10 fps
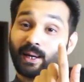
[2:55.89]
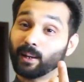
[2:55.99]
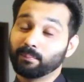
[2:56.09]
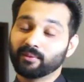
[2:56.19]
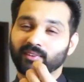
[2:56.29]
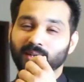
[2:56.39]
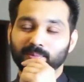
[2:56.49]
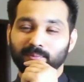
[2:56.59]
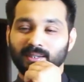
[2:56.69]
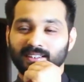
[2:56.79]
अब मैं वहाँ
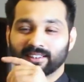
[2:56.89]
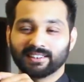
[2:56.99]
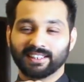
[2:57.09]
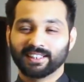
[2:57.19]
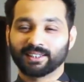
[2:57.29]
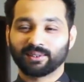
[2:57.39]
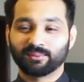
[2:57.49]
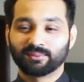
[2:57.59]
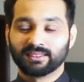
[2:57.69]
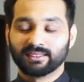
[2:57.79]
पे बैठा देख रहा
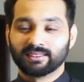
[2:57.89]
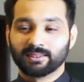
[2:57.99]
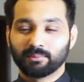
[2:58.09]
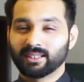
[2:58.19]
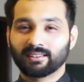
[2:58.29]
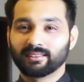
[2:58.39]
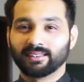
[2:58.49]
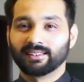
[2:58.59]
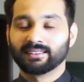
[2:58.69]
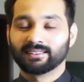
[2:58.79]
हूँ मैंने कहा
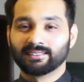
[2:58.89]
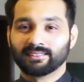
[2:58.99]
नहीं